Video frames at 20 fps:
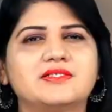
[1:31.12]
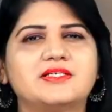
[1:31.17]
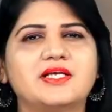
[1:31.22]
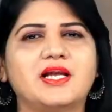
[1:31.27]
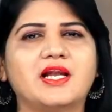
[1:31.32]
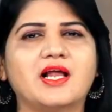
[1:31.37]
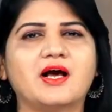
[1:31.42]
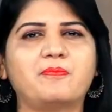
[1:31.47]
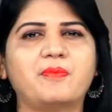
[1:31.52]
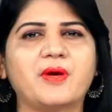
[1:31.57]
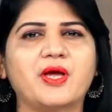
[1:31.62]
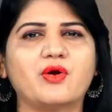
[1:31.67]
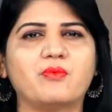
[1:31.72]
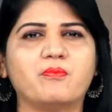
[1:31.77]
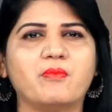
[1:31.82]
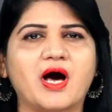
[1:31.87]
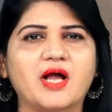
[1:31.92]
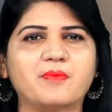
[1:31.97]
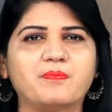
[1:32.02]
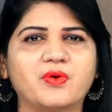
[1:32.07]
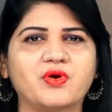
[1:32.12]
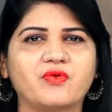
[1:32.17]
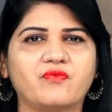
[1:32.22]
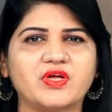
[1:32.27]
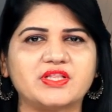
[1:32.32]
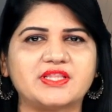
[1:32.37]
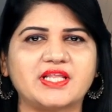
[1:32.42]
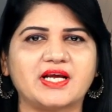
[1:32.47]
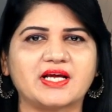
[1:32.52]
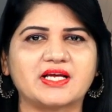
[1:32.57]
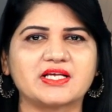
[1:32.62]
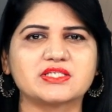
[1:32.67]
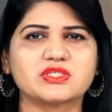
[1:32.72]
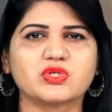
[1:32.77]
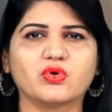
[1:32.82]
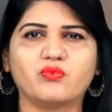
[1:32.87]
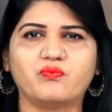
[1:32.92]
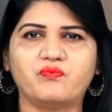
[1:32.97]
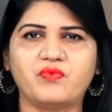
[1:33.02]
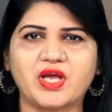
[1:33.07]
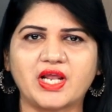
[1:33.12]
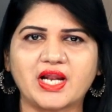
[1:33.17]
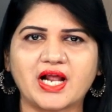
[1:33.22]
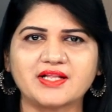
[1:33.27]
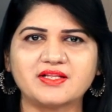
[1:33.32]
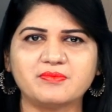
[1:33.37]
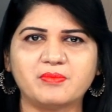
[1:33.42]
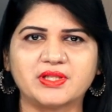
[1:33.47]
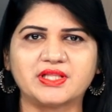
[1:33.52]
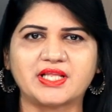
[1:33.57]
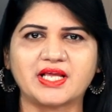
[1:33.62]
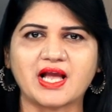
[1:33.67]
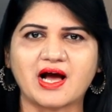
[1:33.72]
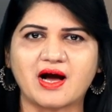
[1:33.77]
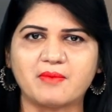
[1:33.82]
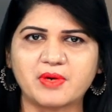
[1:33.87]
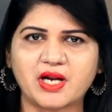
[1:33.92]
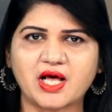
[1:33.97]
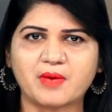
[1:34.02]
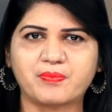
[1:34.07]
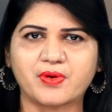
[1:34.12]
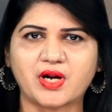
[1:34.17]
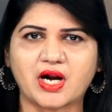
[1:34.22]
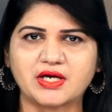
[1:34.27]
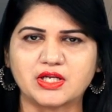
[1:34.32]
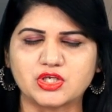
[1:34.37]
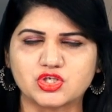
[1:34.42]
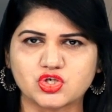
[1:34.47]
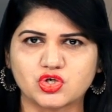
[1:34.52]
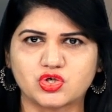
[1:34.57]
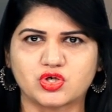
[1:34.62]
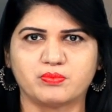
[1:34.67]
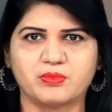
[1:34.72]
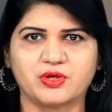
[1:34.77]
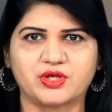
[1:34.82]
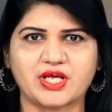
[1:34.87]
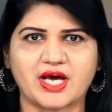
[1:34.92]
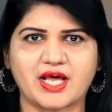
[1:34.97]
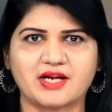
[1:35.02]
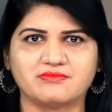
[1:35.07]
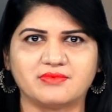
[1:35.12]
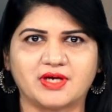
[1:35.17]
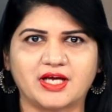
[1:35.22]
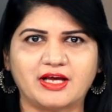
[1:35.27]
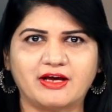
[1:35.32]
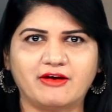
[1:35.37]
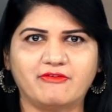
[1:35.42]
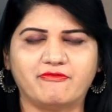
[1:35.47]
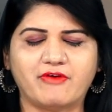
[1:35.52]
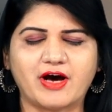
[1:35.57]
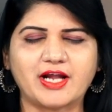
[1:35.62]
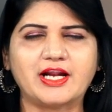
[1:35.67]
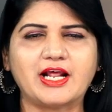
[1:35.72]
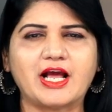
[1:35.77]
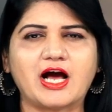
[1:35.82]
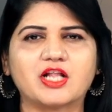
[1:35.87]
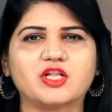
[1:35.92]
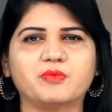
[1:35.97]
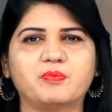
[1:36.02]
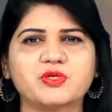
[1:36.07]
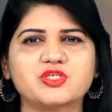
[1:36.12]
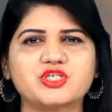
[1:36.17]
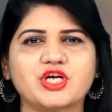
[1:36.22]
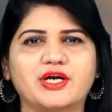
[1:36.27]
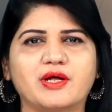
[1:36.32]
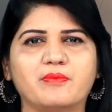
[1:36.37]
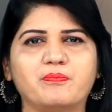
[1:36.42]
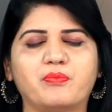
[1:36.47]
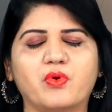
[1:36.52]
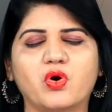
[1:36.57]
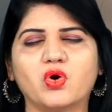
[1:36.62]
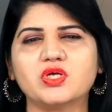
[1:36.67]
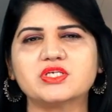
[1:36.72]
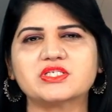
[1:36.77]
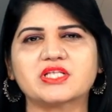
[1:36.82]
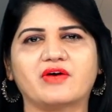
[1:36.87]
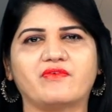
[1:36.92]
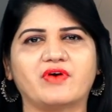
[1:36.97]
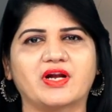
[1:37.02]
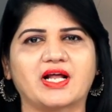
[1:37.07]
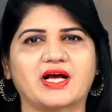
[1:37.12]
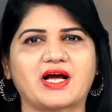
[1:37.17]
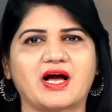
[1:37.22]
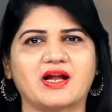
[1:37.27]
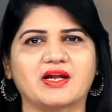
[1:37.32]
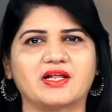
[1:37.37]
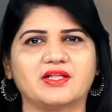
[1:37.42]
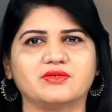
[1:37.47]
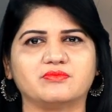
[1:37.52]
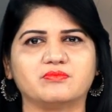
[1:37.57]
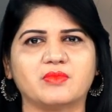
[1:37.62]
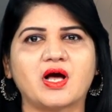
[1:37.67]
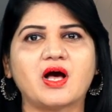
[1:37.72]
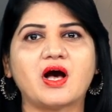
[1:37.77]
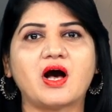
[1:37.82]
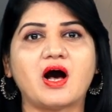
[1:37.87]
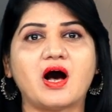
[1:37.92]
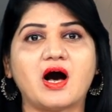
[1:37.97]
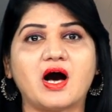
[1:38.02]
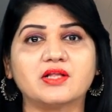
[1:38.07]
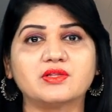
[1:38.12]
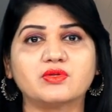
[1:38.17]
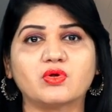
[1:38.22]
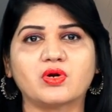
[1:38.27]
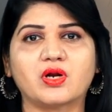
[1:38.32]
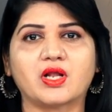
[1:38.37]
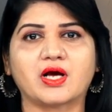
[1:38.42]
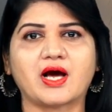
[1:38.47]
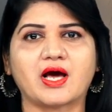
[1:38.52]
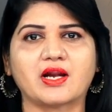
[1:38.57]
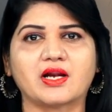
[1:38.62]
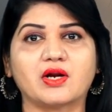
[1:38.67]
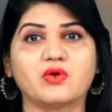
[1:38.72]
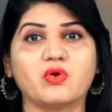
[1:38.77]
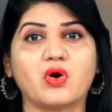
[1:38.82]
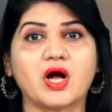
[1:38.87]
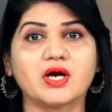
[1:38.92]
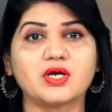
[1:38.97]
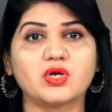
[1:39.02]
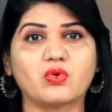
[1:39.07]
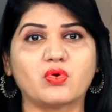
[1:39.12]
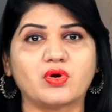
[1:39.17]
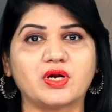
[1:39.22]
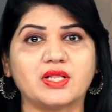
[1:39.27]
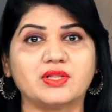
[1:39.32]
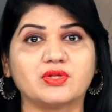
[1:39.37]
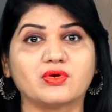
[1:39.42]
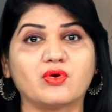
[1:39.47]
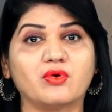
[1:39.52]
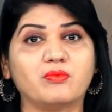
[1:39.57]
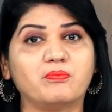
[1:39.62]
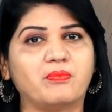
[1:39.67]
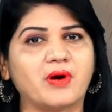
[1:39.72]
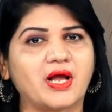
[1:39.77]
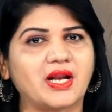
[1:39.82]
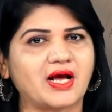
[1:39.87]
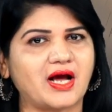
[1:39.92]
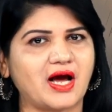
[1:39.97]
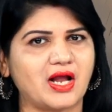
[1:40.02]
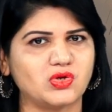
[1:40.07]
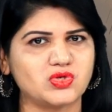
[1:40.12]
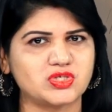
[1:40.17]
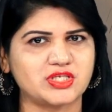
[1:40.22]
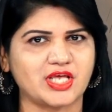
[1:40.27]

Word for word: జిల్లా పేరు మార్పును వ్యతిరేకిస్తూ వేలాది మంది అమలాపురాన్ని చుట్టుముట్టారు వారిని అదుపు చేయడం పోలీసుల వల్ల కాలేదు ఆందోళనకారులను అడ్డుకునేందుకు బలగాలు